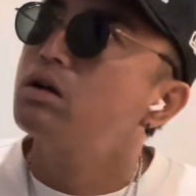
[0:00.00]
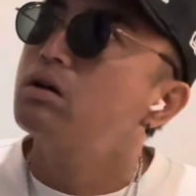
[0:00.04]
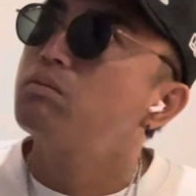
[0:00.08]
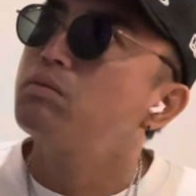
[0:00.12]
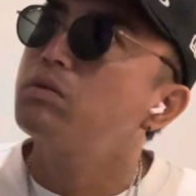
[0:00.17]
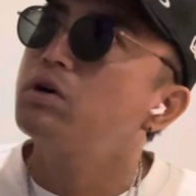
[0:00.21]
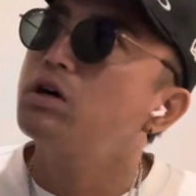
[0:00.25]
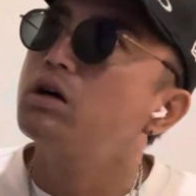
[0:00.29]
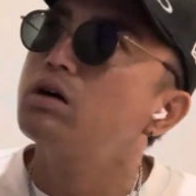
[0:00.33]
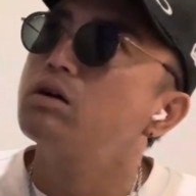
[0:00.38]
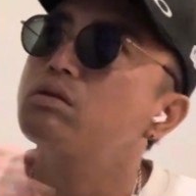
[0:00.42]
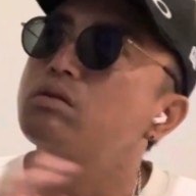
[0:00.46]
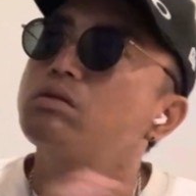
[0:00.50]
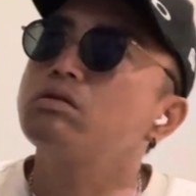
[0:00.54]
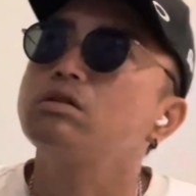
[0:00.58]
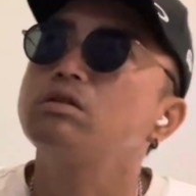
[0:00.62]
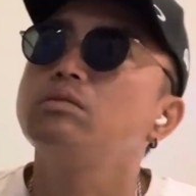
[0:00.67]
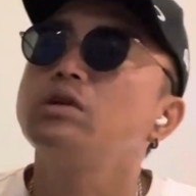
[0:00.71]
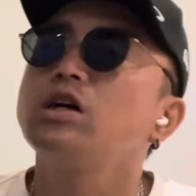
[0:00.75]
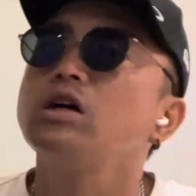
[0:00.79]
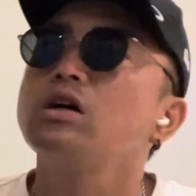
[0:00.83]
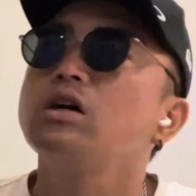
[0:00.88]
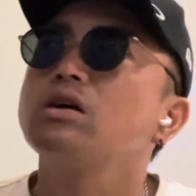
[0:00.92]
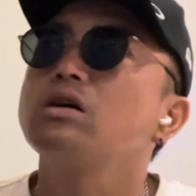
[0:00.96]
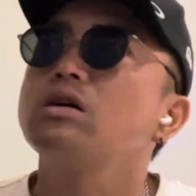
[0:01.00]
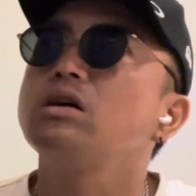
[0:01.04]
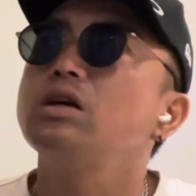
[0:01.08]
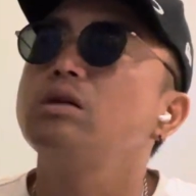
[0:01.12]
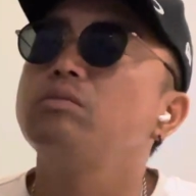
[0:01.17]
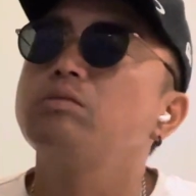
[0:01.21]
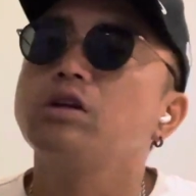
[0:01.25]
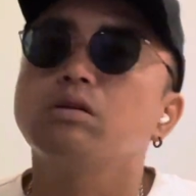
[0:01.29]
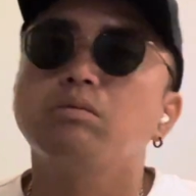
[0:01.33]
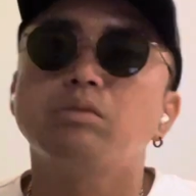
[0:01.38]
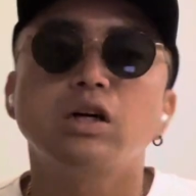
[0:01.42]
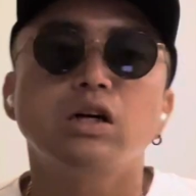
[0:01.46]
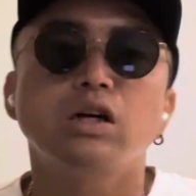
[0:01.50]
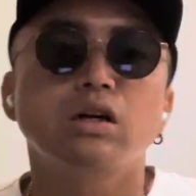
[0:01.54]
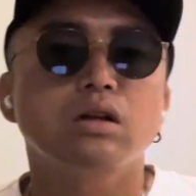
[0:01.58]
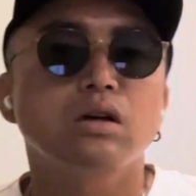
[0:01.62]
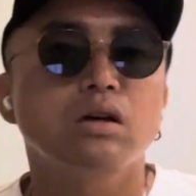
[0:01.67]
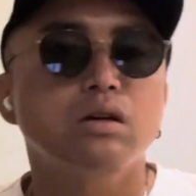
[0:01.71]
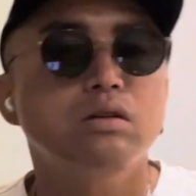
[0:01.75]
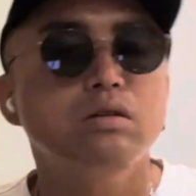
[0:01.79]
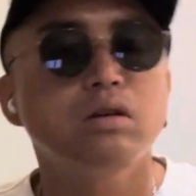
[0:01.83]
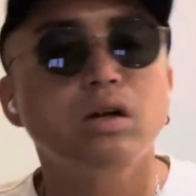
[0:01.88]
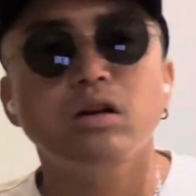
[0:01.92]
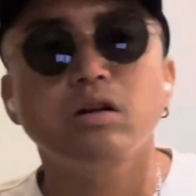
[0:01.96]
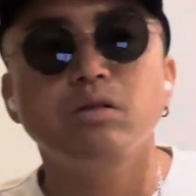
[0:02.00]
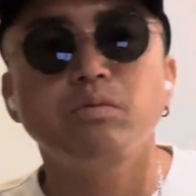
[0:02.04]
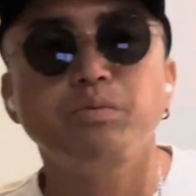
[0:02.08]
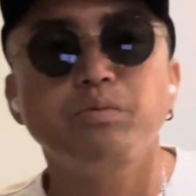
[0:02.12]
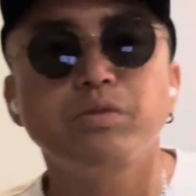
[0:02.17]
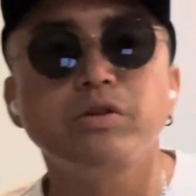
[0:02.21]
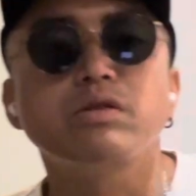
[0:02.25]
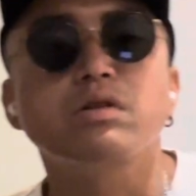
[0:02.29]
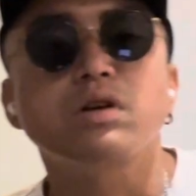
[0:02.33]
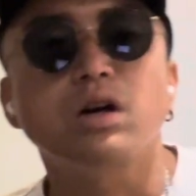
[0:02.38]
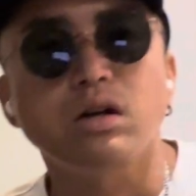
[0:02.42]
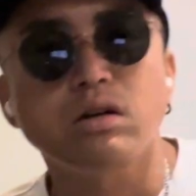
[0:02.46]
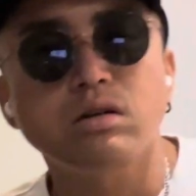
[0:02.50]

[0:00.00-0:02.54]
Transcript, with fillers: バンコクの前が今の前クアラルンプールか